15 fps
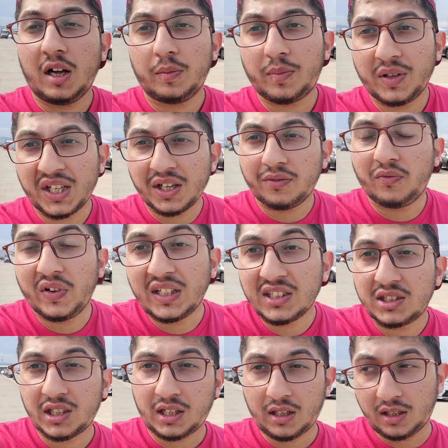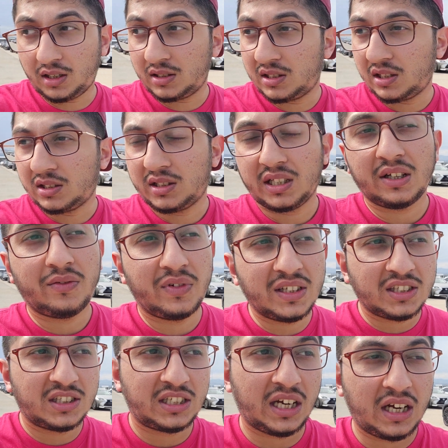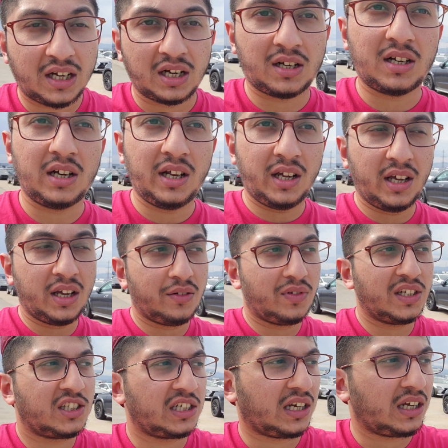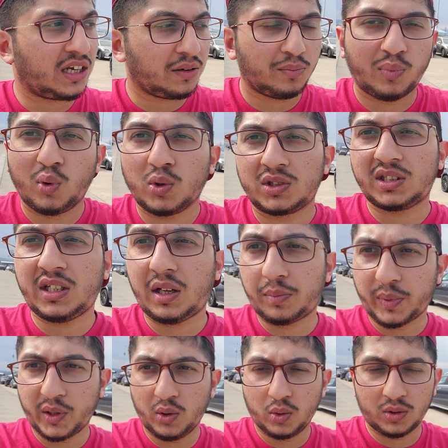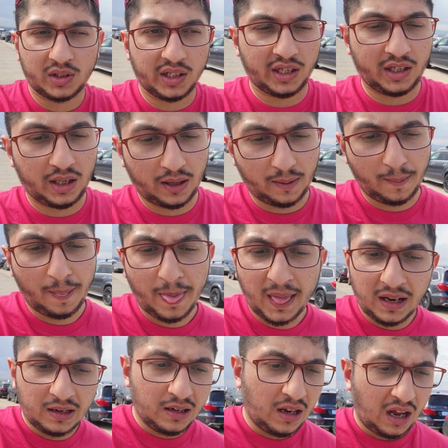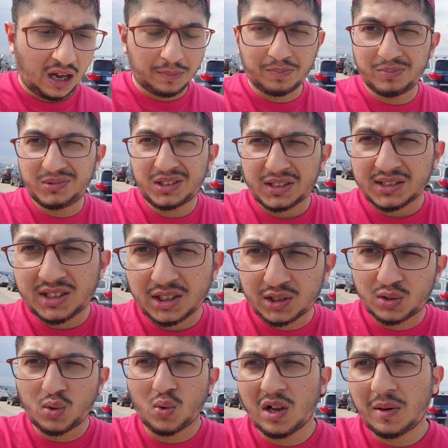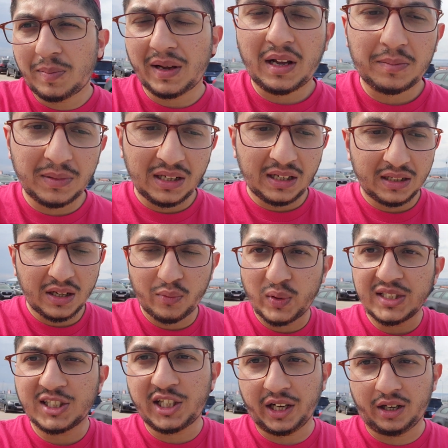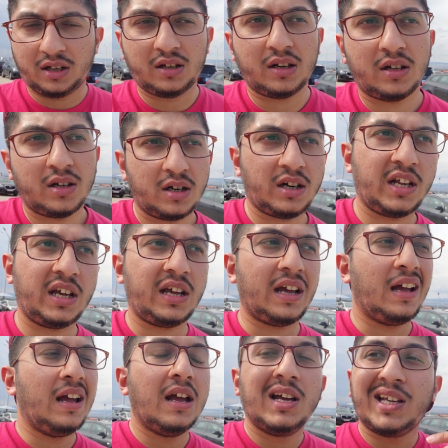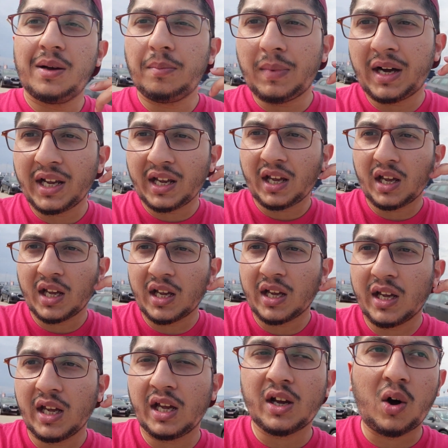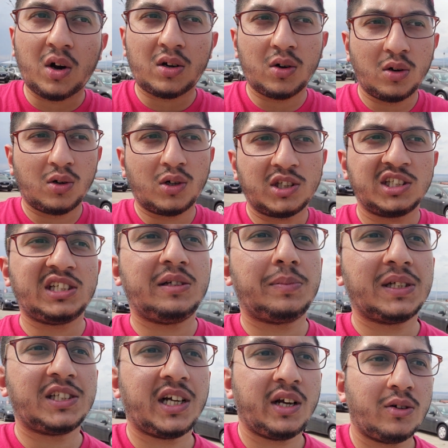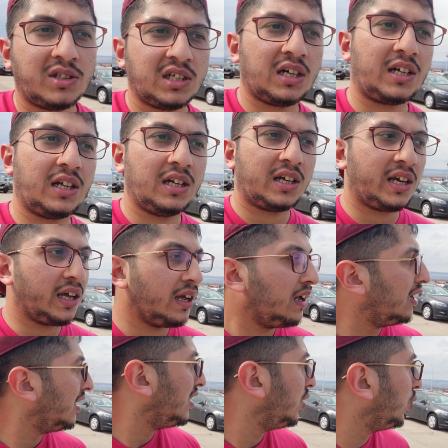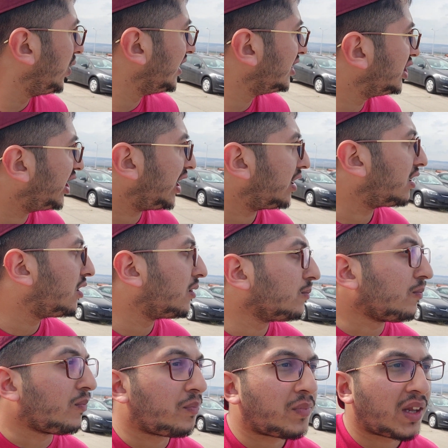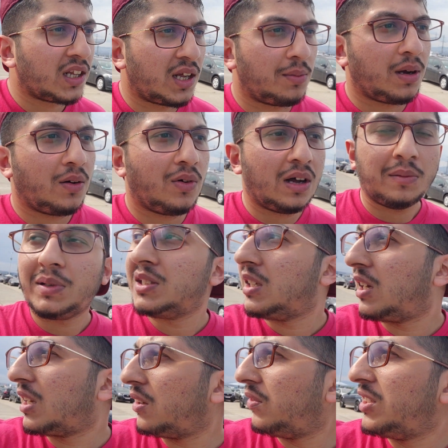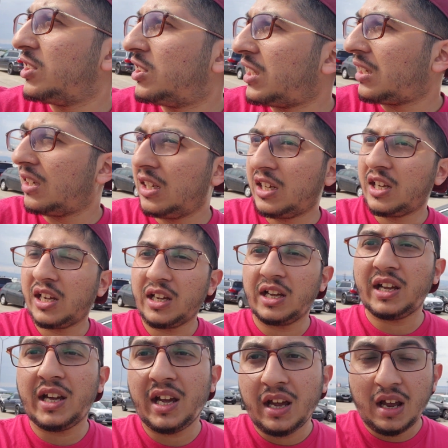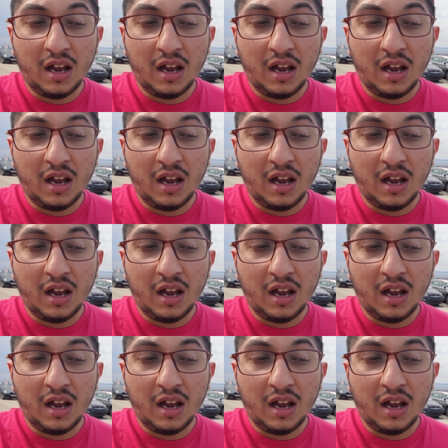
आप ये विन चेक कर सकते हैं विन चेक करेंगे विन चेक के बहुत से आपके होते हैं आप जस्ट गूगल पे आपने लिखना है विन चेक ठीक है या माई ऑटो डॉट जी पे जाएँ और जाके लिखें विन चेक जब आप वहाँ पे जाके विन चेक लिखेंगे